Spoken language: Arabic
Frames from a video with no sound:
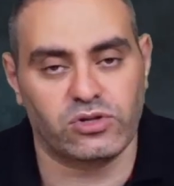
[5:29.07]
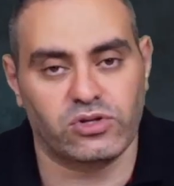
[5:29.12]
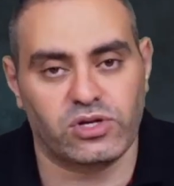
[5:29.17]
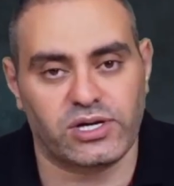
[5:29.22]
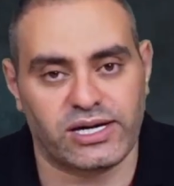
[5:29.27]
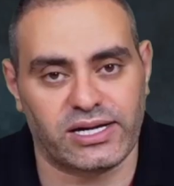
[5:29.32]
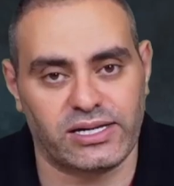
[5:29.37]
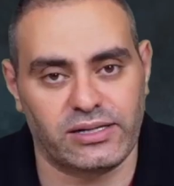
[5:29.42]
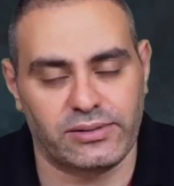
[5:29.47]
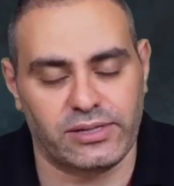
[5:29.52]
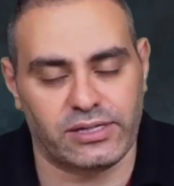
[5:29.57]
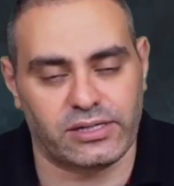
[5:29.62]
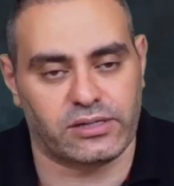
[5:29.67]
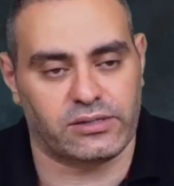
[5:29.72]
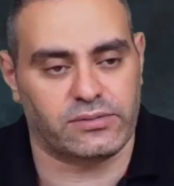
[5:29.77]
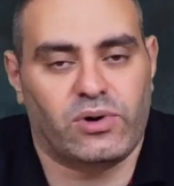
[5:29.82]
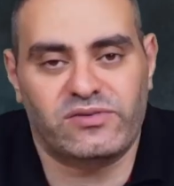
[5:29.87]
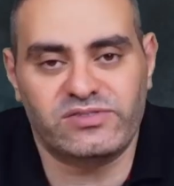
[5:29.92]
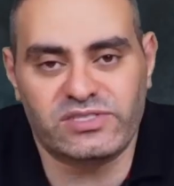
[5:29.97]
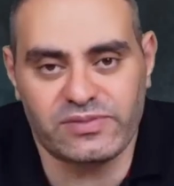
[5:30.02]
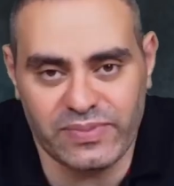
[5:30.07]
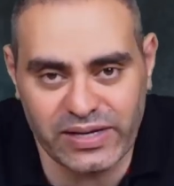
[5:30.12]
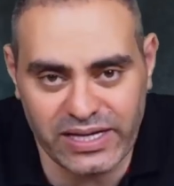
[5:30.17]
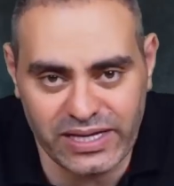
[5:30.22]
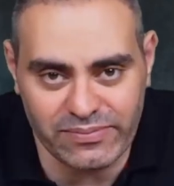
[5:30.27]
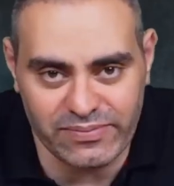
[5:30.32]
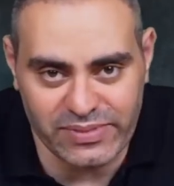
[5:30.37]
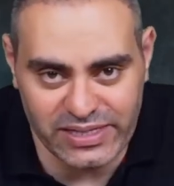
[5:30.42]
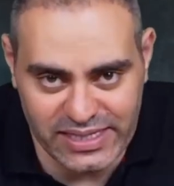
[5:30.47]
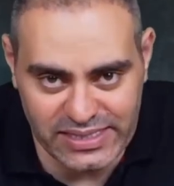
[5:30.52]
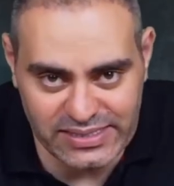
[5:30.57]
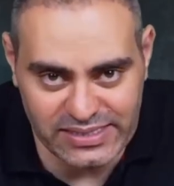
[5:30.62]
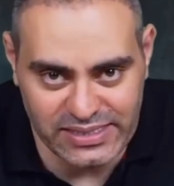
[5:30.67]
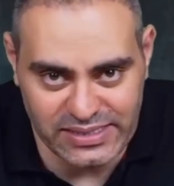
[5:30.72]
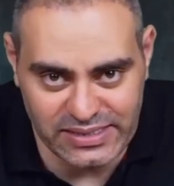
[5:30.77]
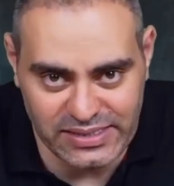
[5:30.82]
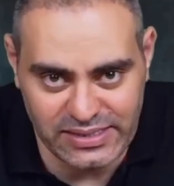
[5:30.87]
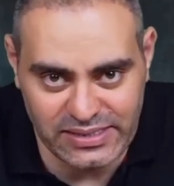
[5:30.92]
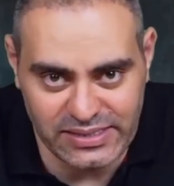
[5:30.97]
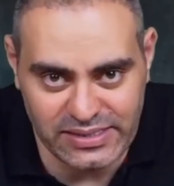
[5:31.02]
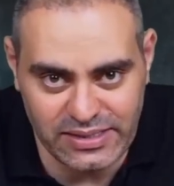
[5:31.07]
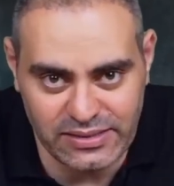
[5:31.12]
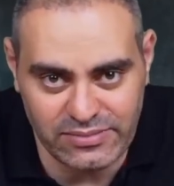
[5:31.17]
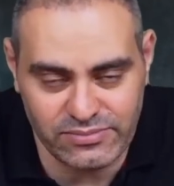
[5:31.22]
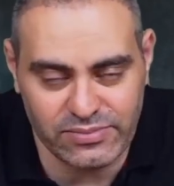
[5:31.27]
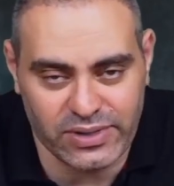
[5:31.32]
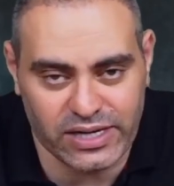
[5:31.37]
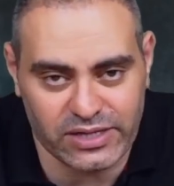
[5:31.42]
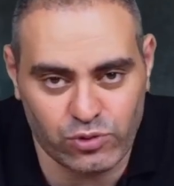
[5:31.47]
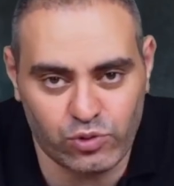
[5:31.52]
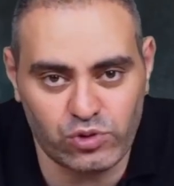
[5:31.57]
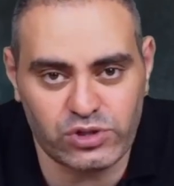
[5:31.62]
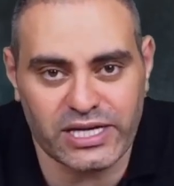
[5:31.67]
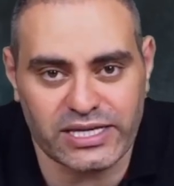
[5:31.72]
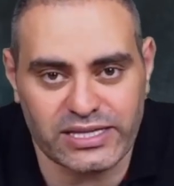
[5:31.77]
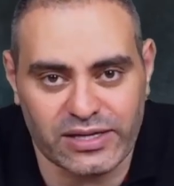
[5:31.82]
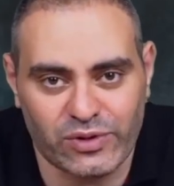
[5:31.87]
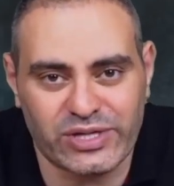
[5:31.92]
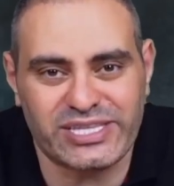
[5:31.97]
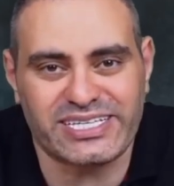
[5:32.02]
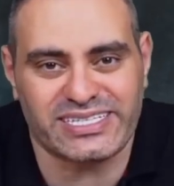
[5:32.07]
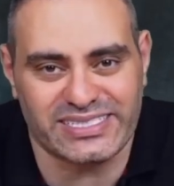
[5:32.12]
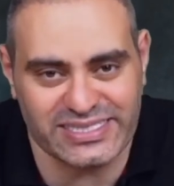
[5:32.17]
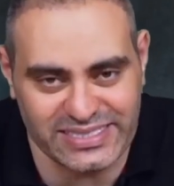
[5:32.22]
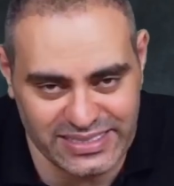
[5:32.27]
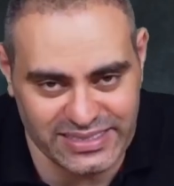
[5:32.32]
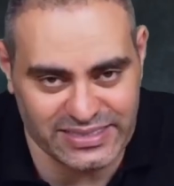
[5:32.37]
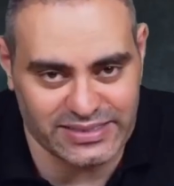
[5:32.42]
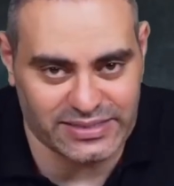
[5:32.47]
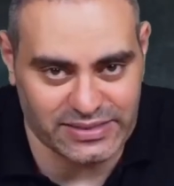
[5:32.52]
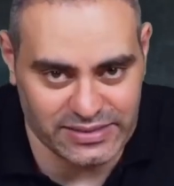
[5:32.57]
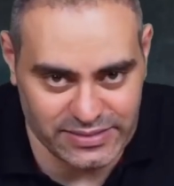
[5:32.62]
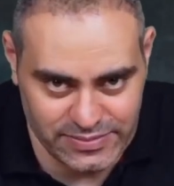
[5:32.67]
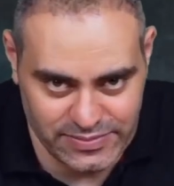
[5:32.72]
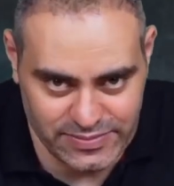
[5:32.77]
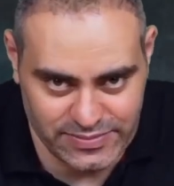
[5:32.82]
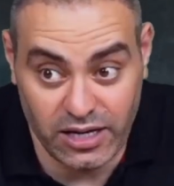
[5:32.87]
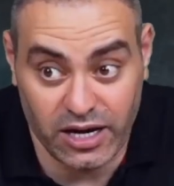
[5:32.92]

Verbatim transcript: تقول لك خلي بالك محافظ البنك المركزي الجديد ده ما عندوش ادوات كتير